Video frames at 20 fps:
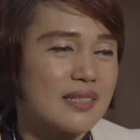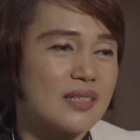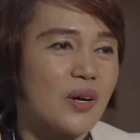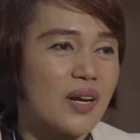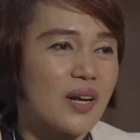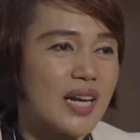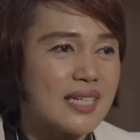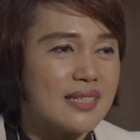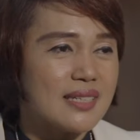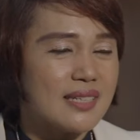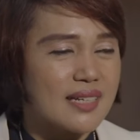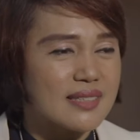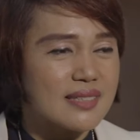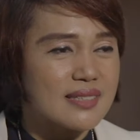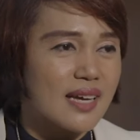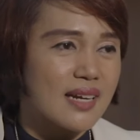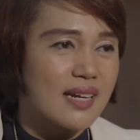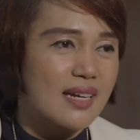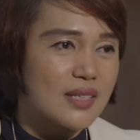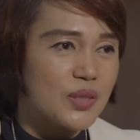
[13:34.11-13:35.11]
diolah dengan
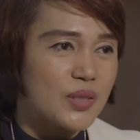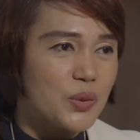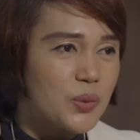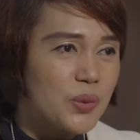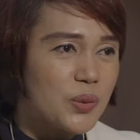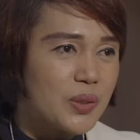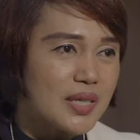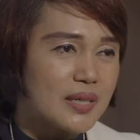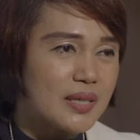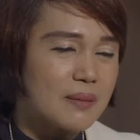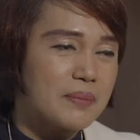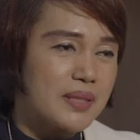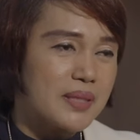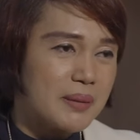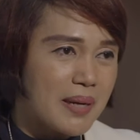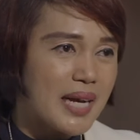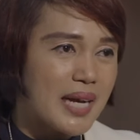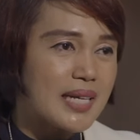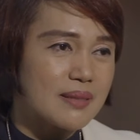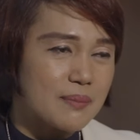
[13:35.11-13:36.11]
cara diungkep,
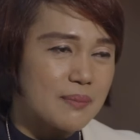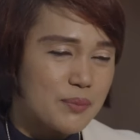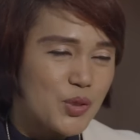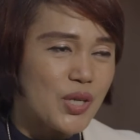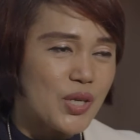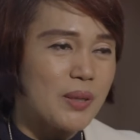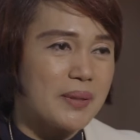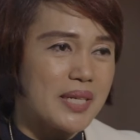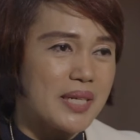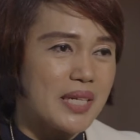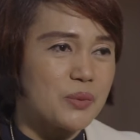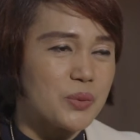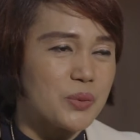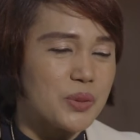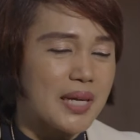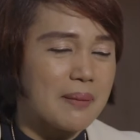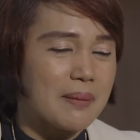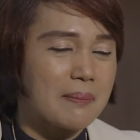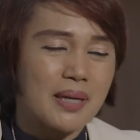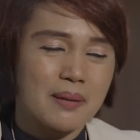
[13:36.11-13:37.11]
dibacem juga pilihan
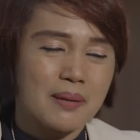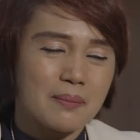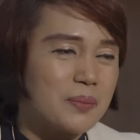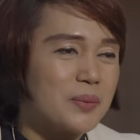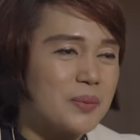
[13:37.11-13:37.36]
utama,